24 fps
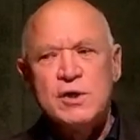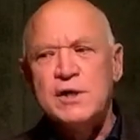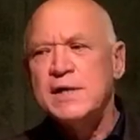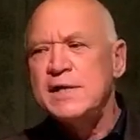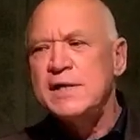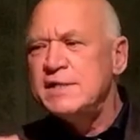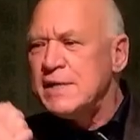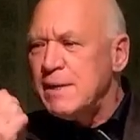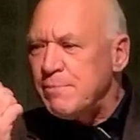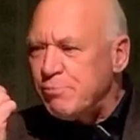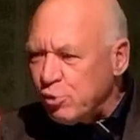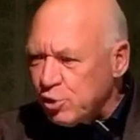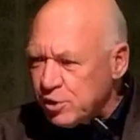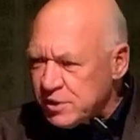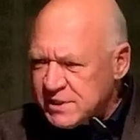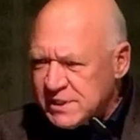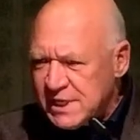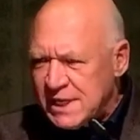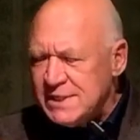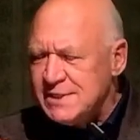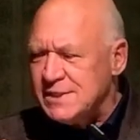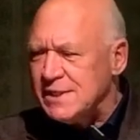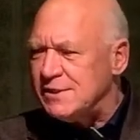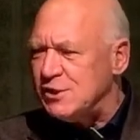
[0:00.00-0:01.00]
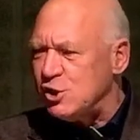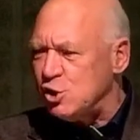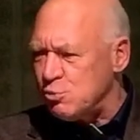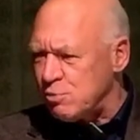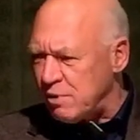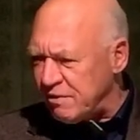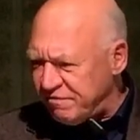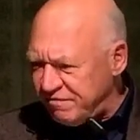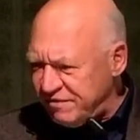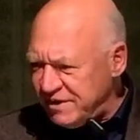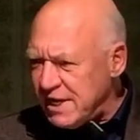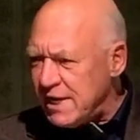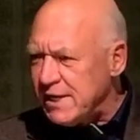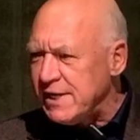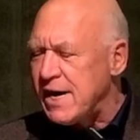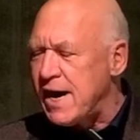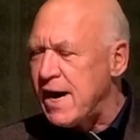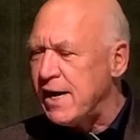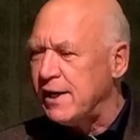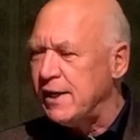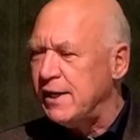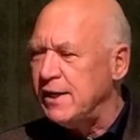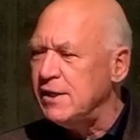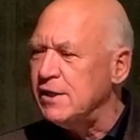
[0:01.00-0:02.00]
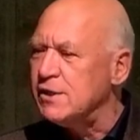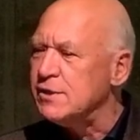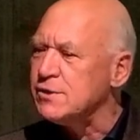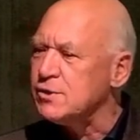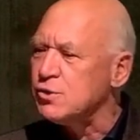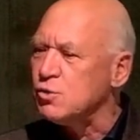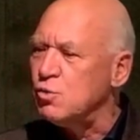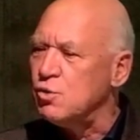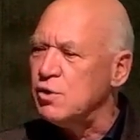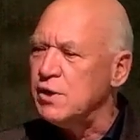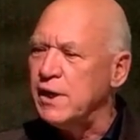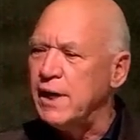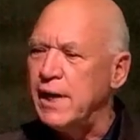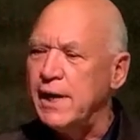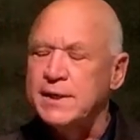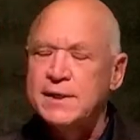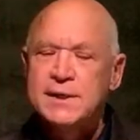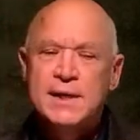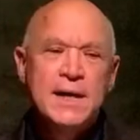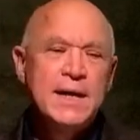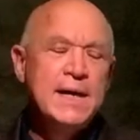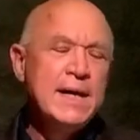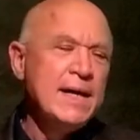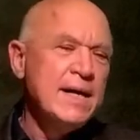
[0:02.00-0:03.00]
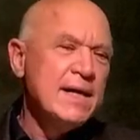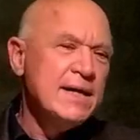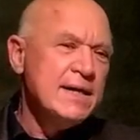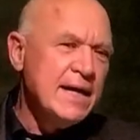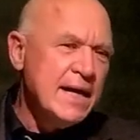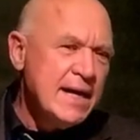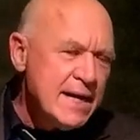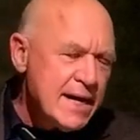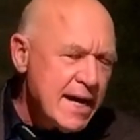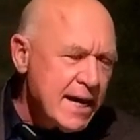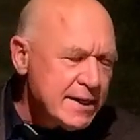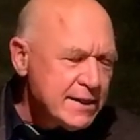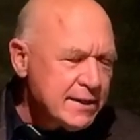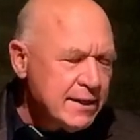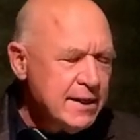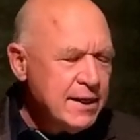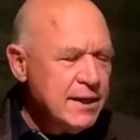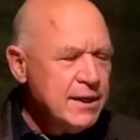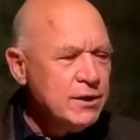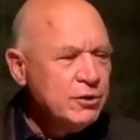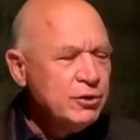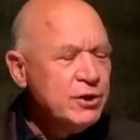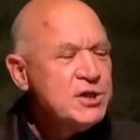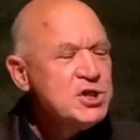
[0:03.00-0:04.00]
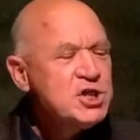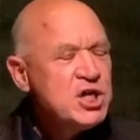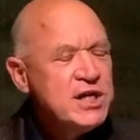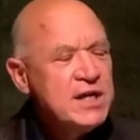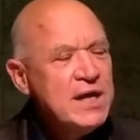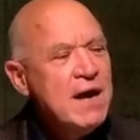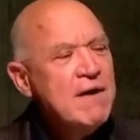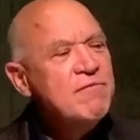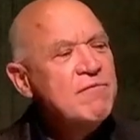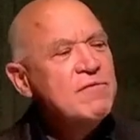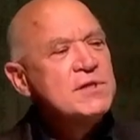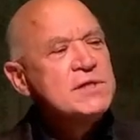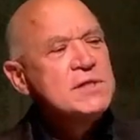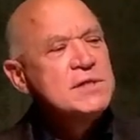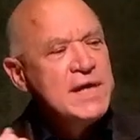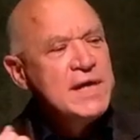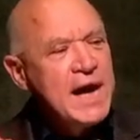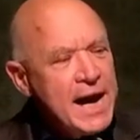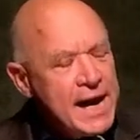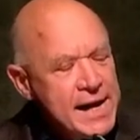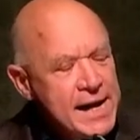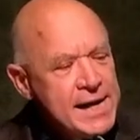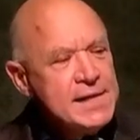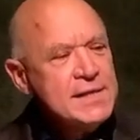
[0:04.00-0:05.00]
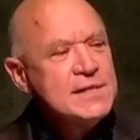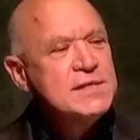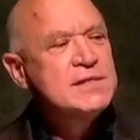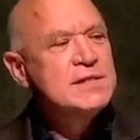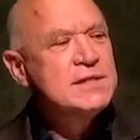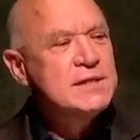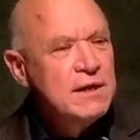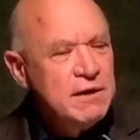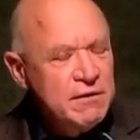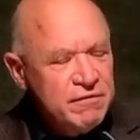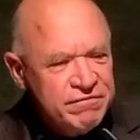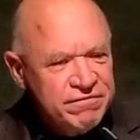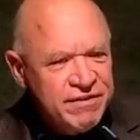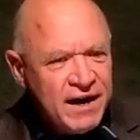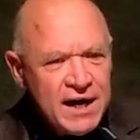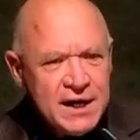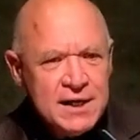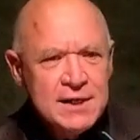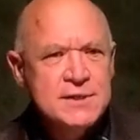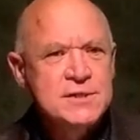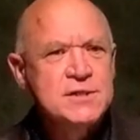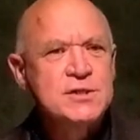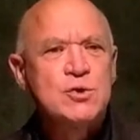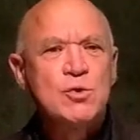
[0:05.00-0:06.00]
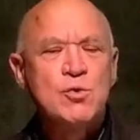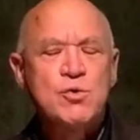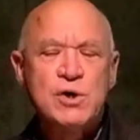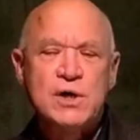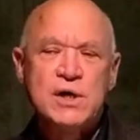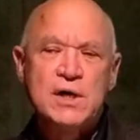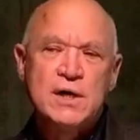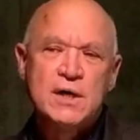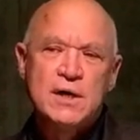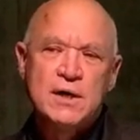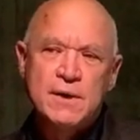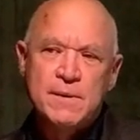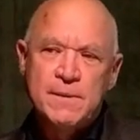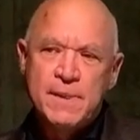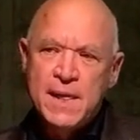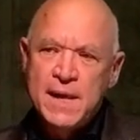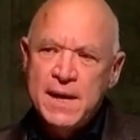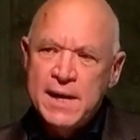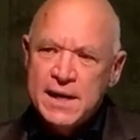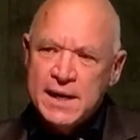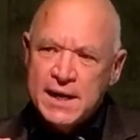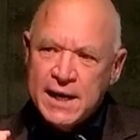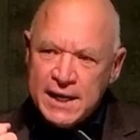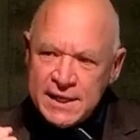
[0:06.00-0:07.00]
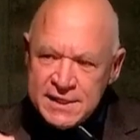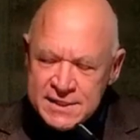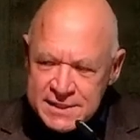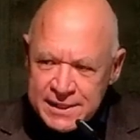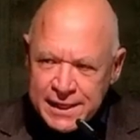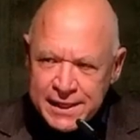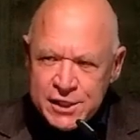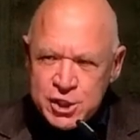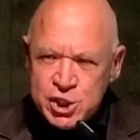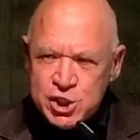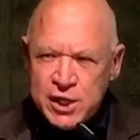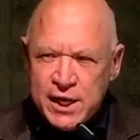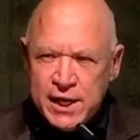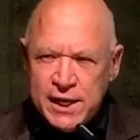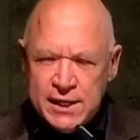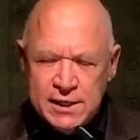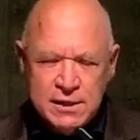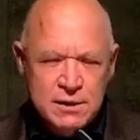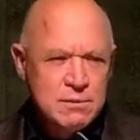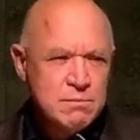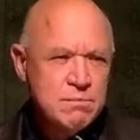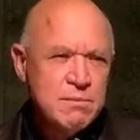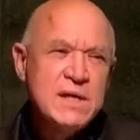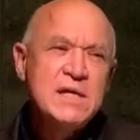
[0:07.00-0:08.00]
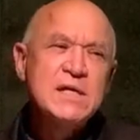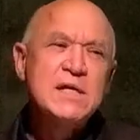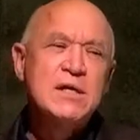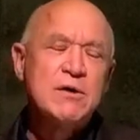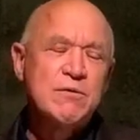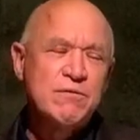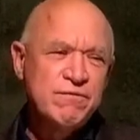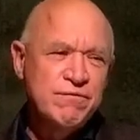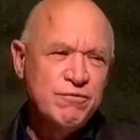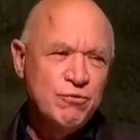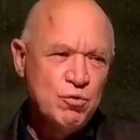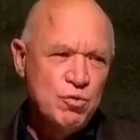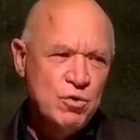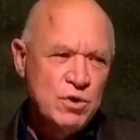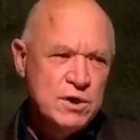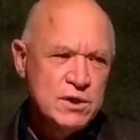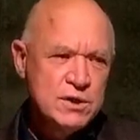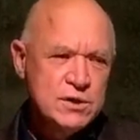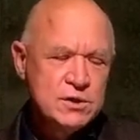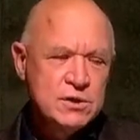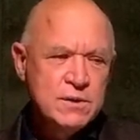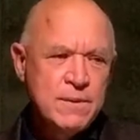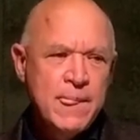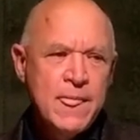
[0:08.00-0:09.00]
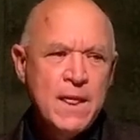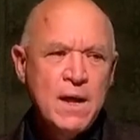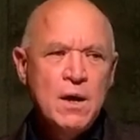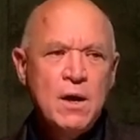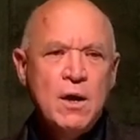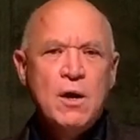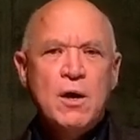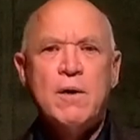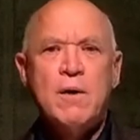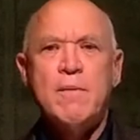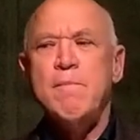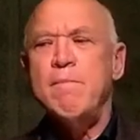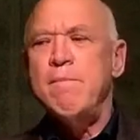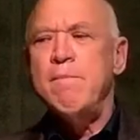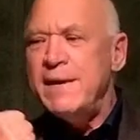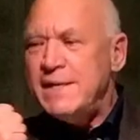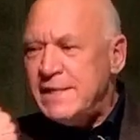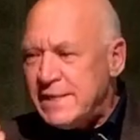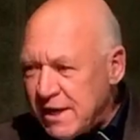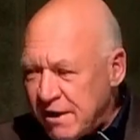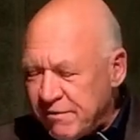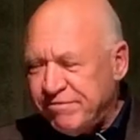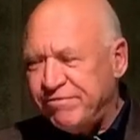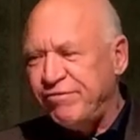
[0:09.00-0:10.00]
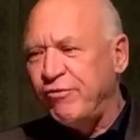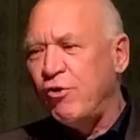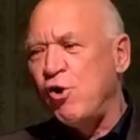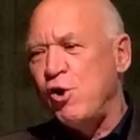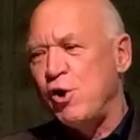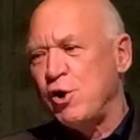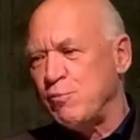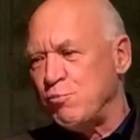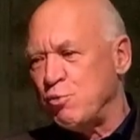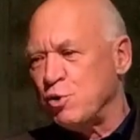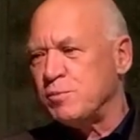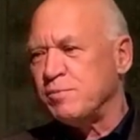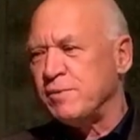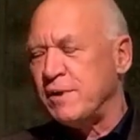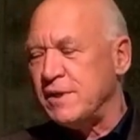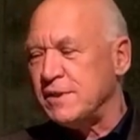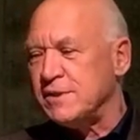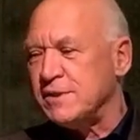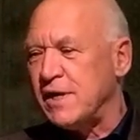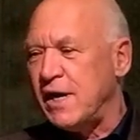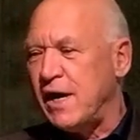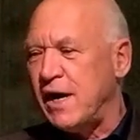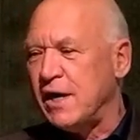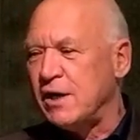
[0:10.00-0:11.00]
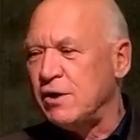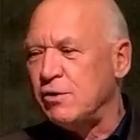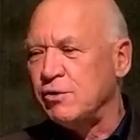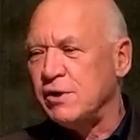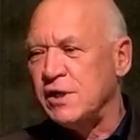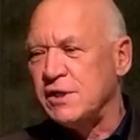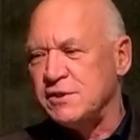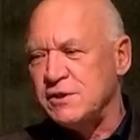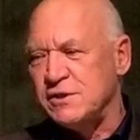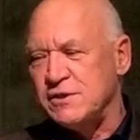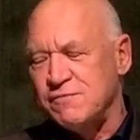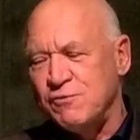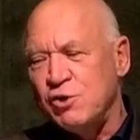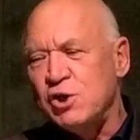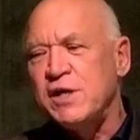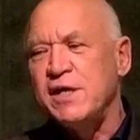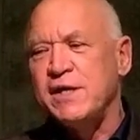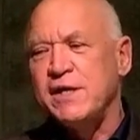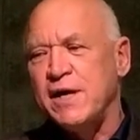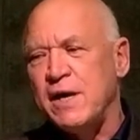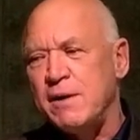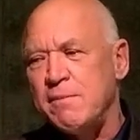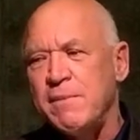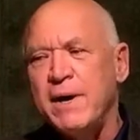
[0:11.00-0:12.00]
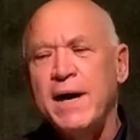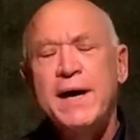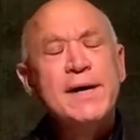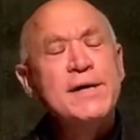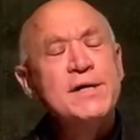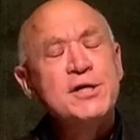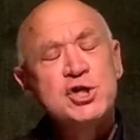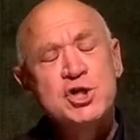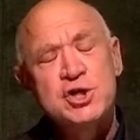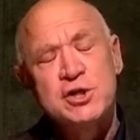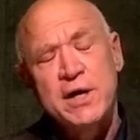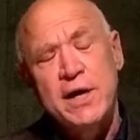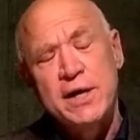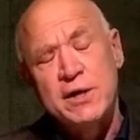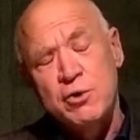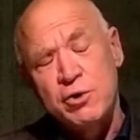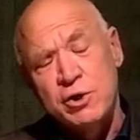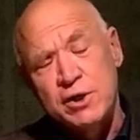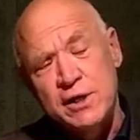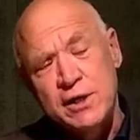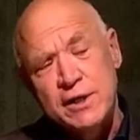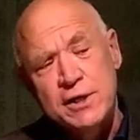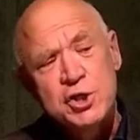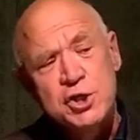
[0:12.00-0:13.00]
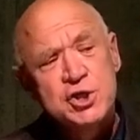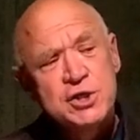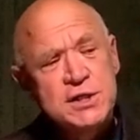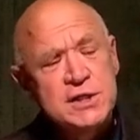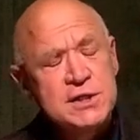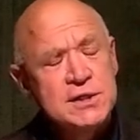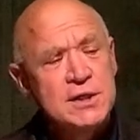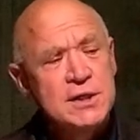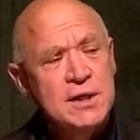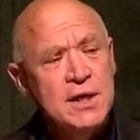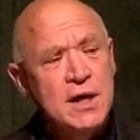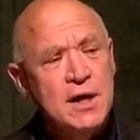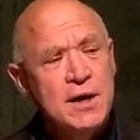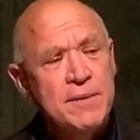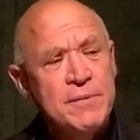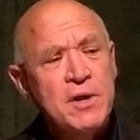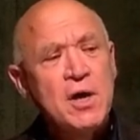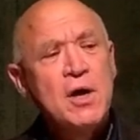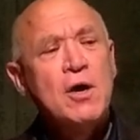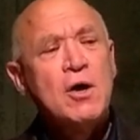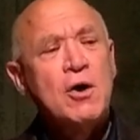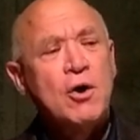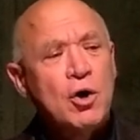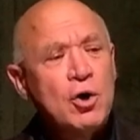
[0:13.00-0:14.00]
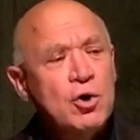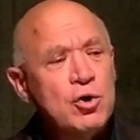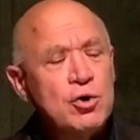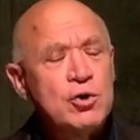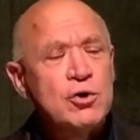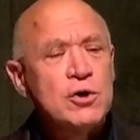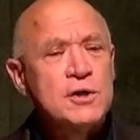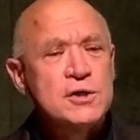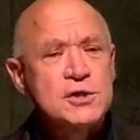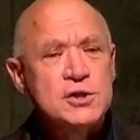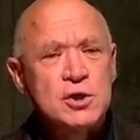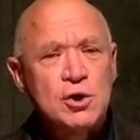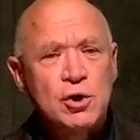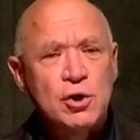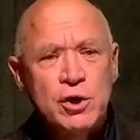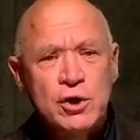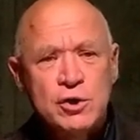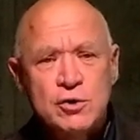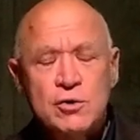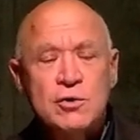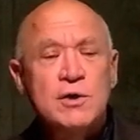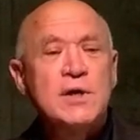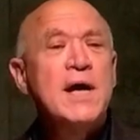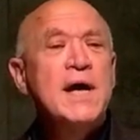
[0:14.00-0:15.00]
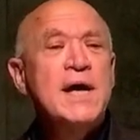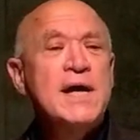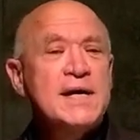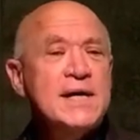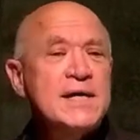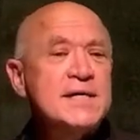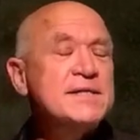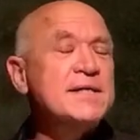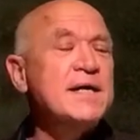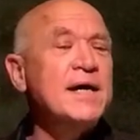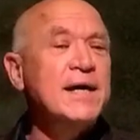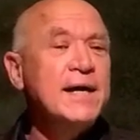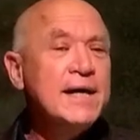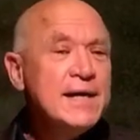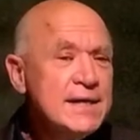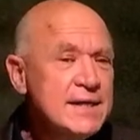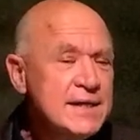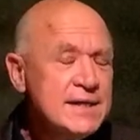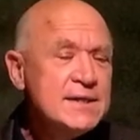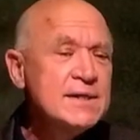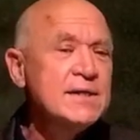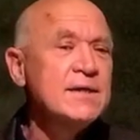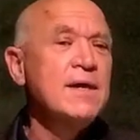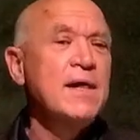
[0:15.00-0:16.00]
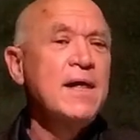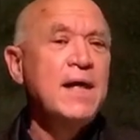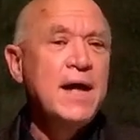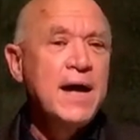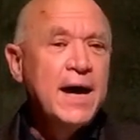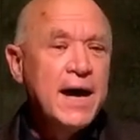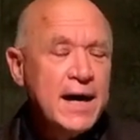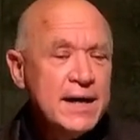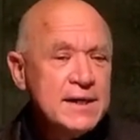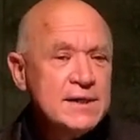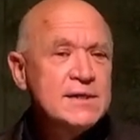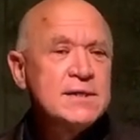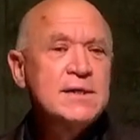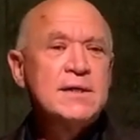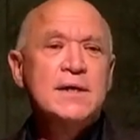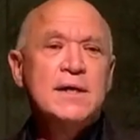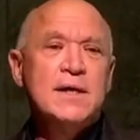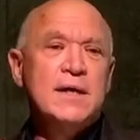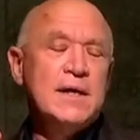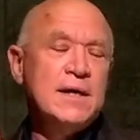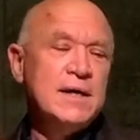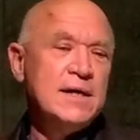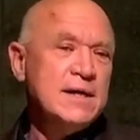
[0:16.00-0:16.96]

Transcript: Und dieser Prozess, der sich über vier Jahre hingezogen hat, den hat Richard Evans als Fachhistoriker ganz entscheidend mitgeführt mit Erfolg, muss man sagen. Und das ist wirklich ein Meilenstein auch in der Geschichte der Holocaustleugnung. Das Gericht hat